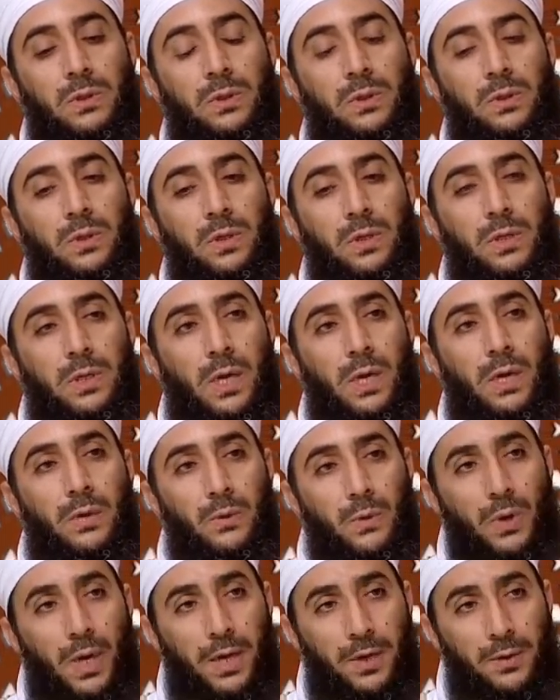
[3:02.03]

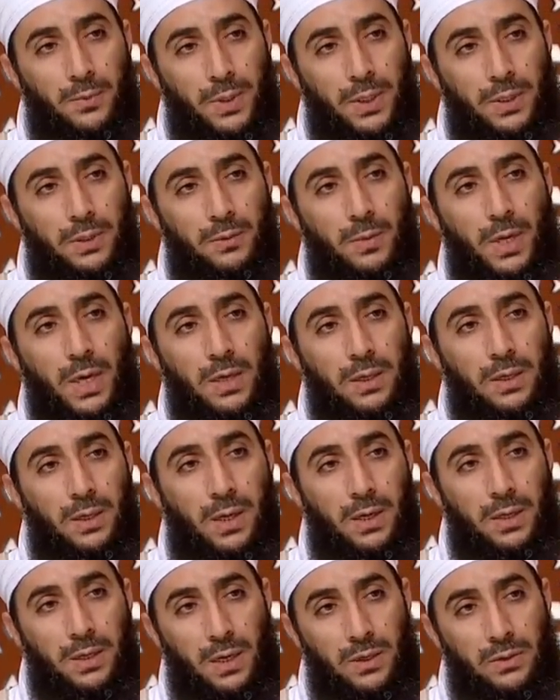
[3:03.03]
اعلان حرب مع
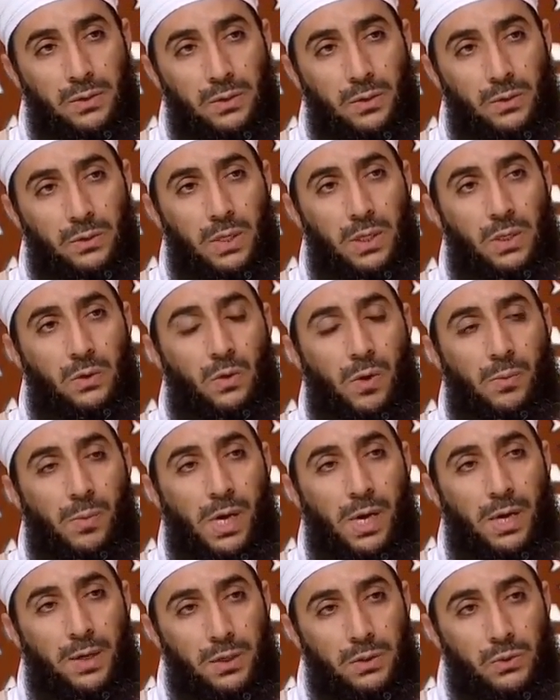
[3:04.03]
الله عز وجل
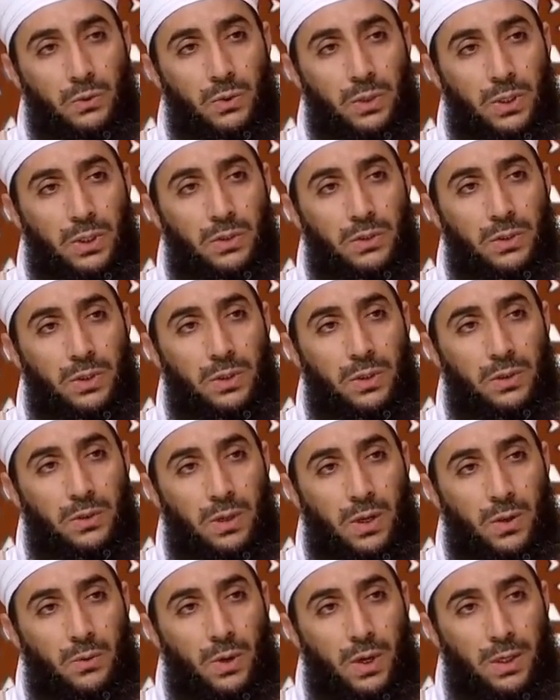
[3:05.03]
ومع رسوله صلى
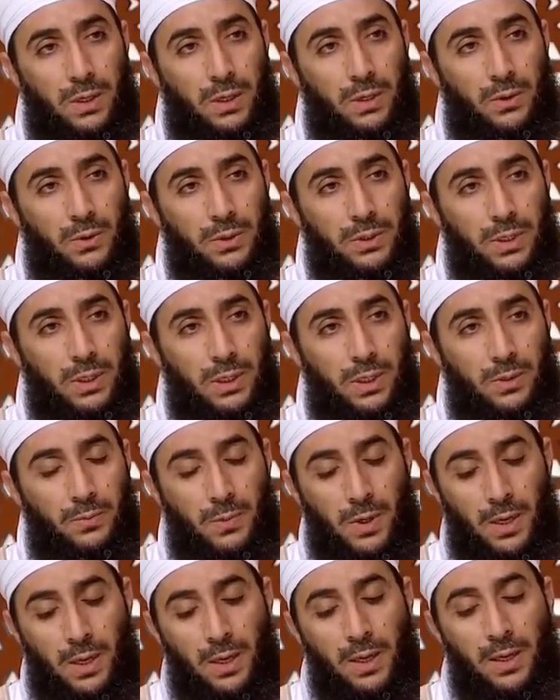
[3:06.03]
الله عليه
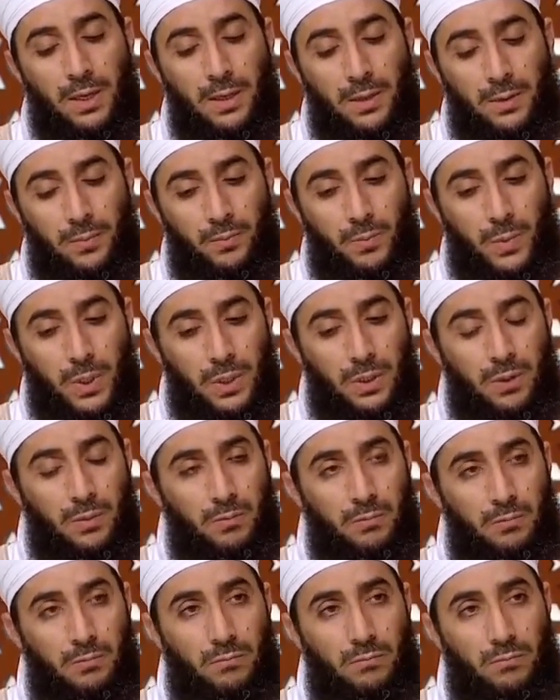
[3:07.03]
وسلم
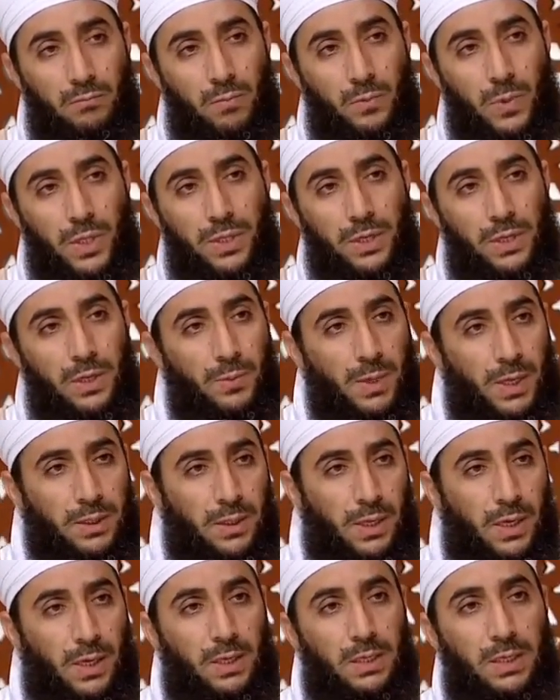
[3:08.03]
بمثل ما
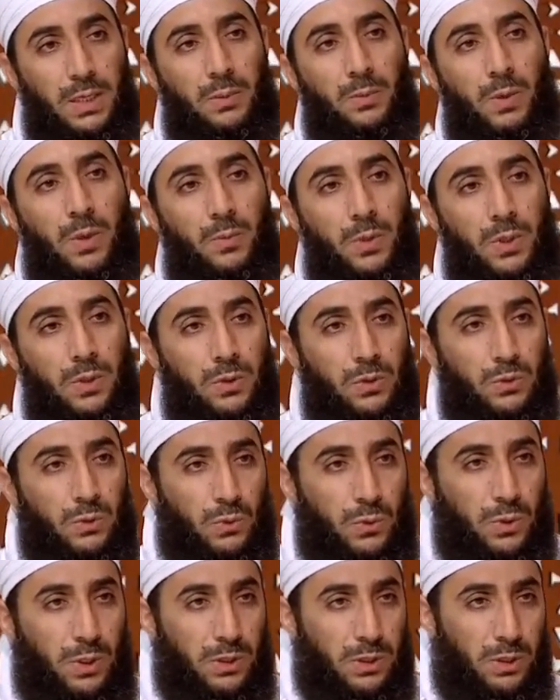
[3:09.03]
تقدم من
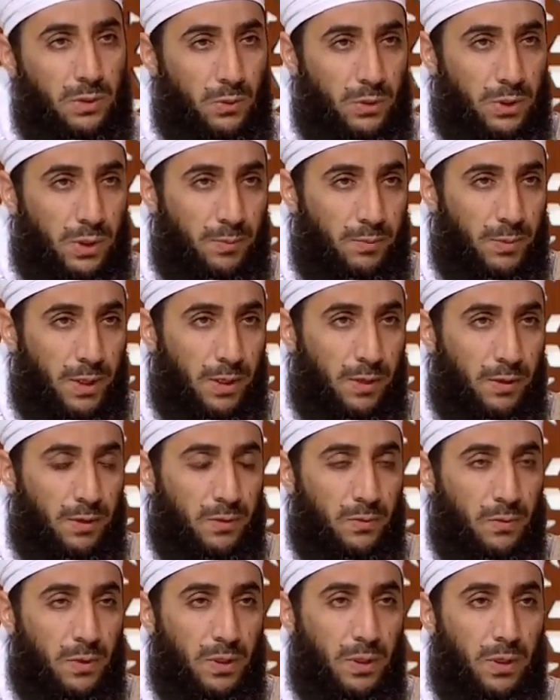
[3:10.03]
صوره مشبهه
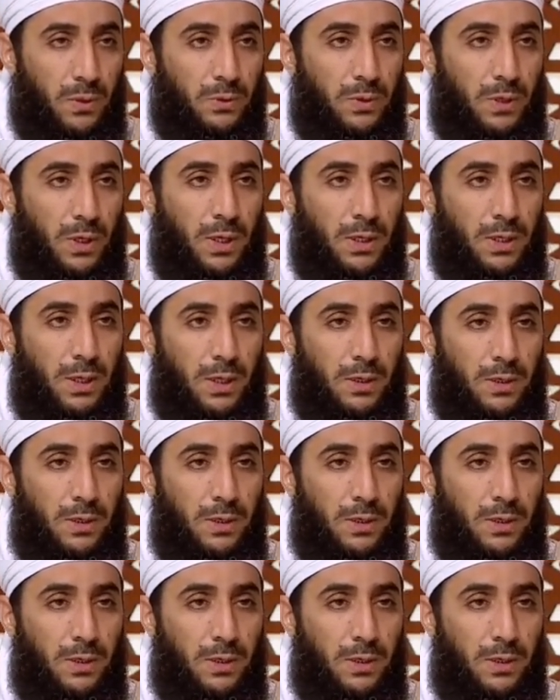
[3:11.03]
والله تعالى